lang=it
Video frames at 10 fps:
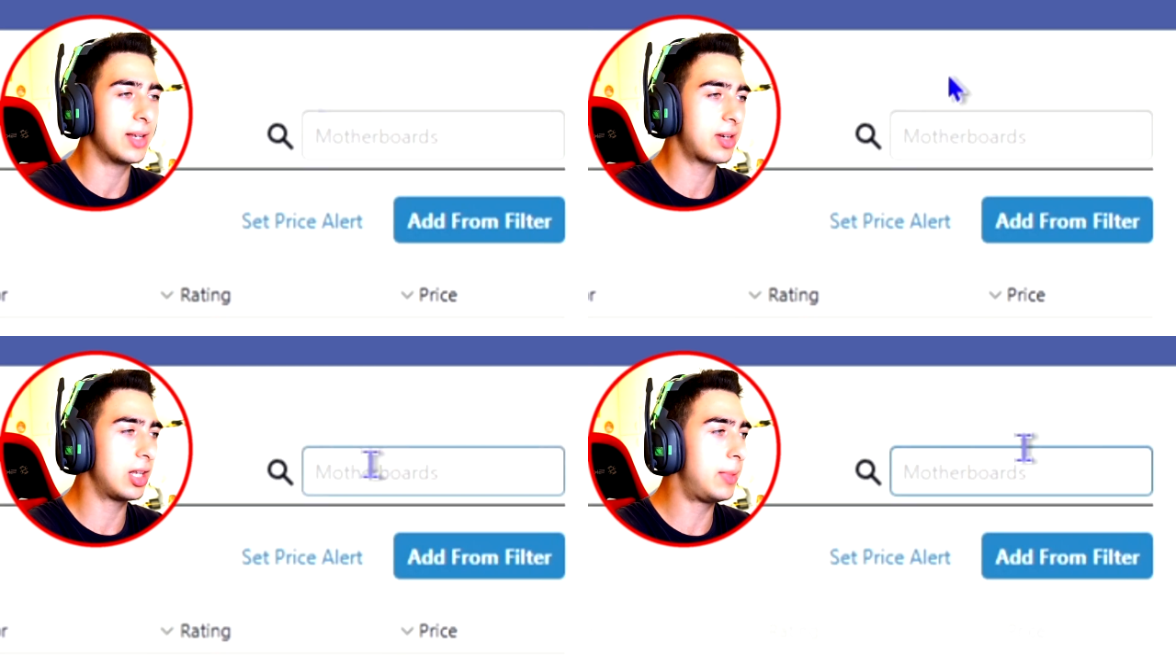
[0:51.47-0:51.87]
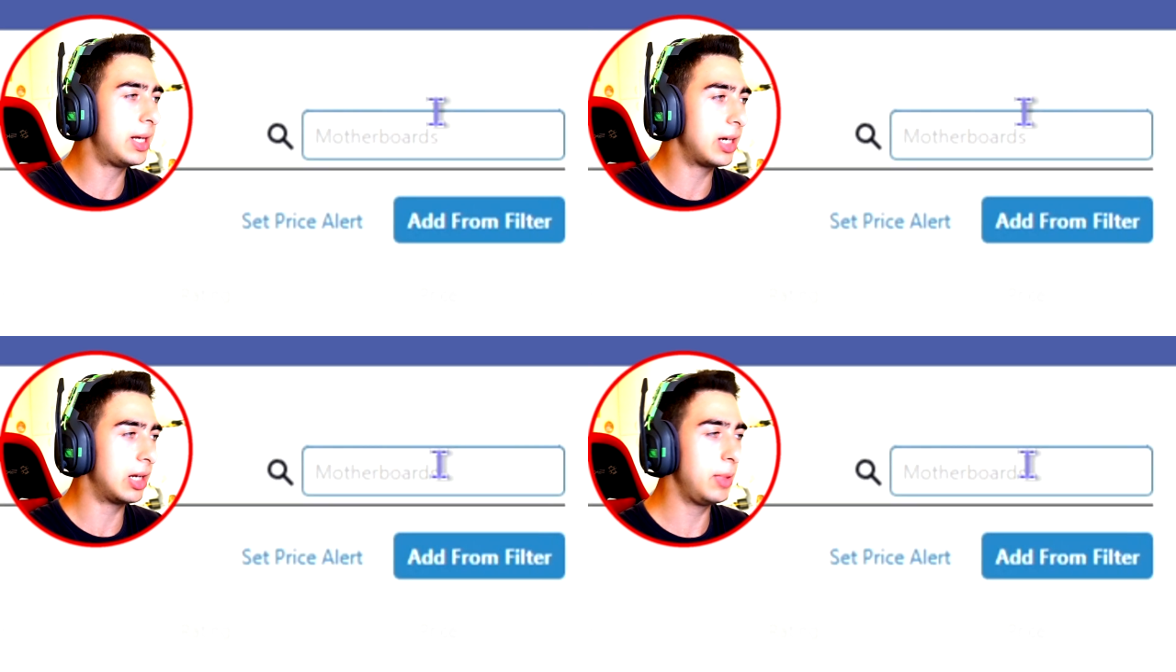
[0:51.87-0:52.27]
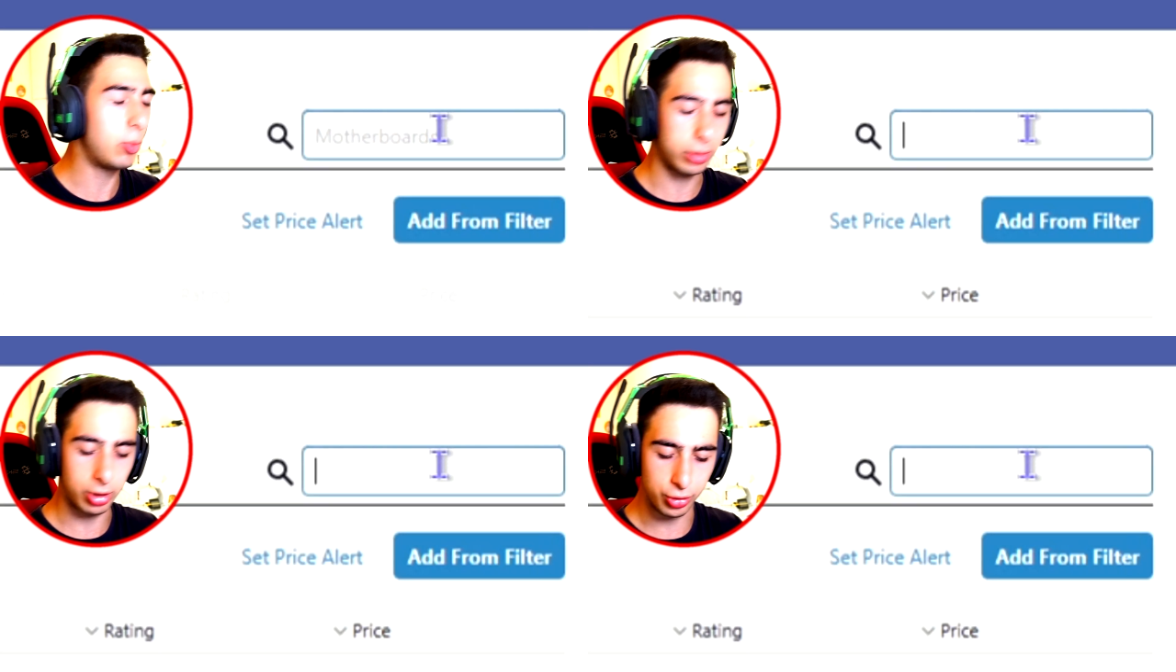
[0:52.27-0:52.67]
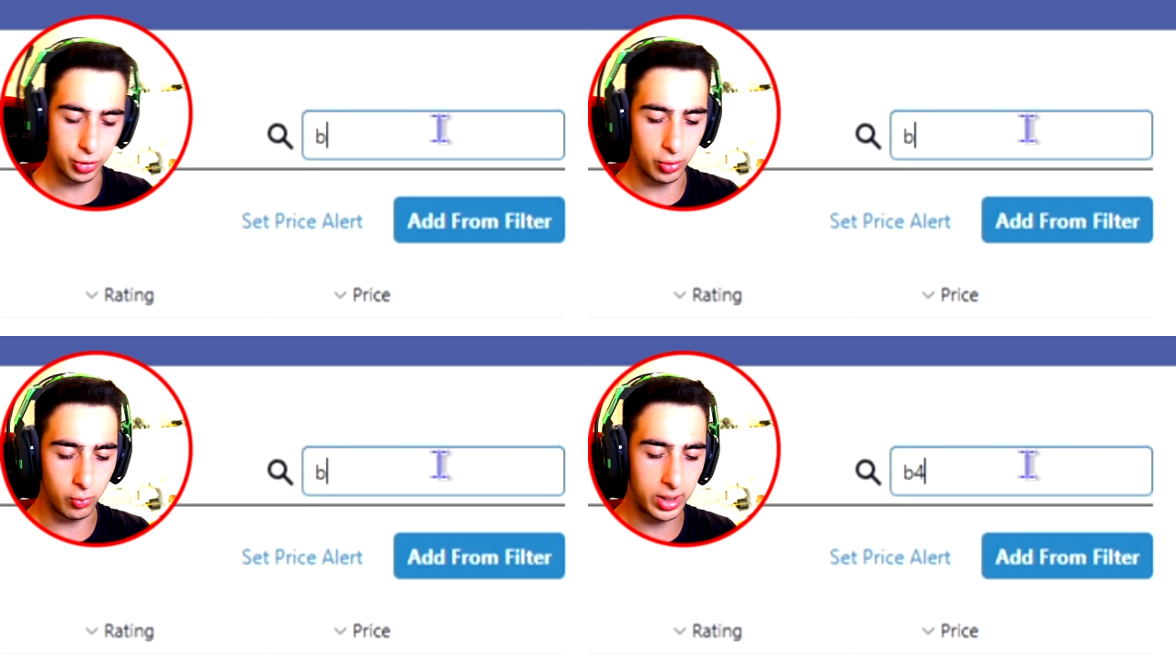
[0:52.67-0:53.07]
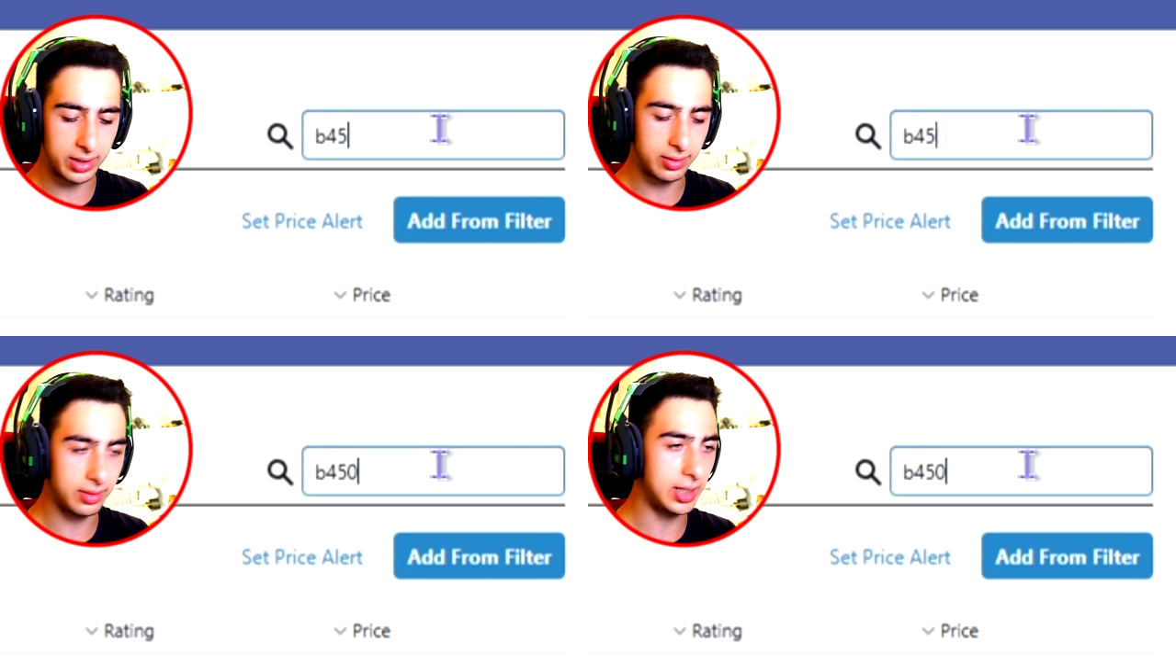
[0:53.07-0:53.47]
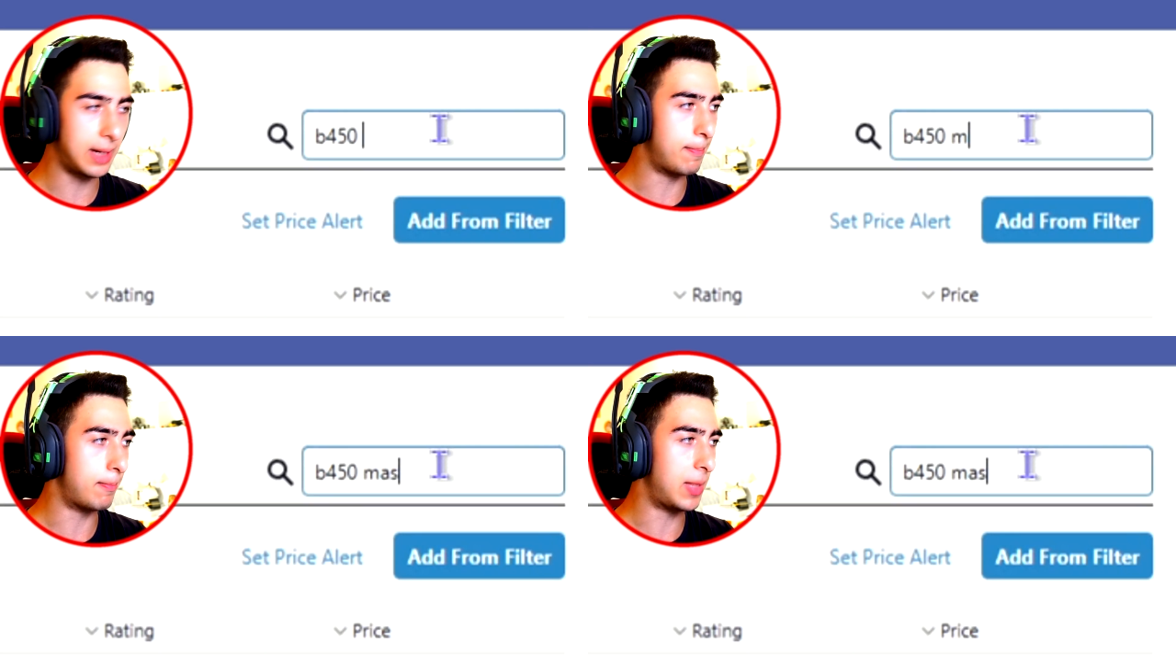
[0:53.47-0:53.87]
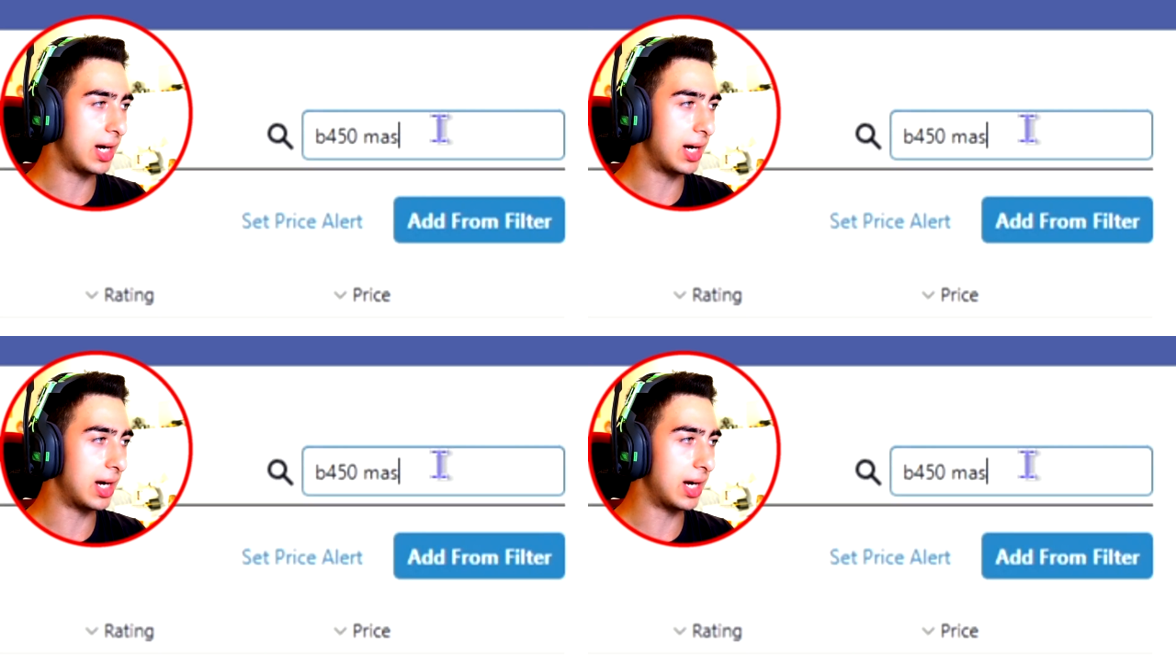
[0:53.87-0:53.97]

la scheda madre è la B450